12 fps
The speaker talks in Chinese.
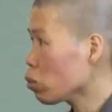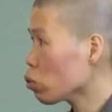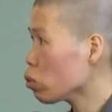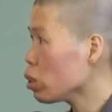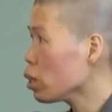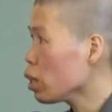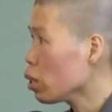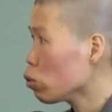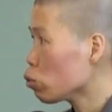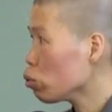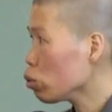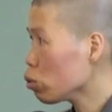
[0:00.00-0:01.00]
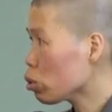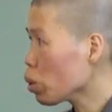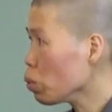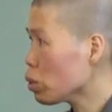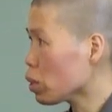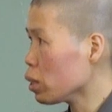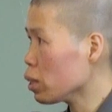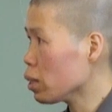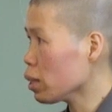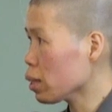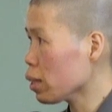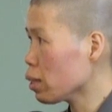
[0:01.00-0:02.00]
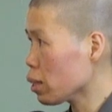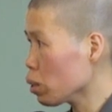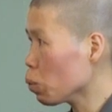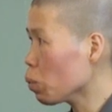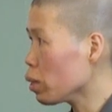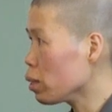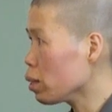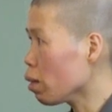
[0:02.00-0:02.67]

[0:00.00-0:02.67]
就是去收集的这些经文，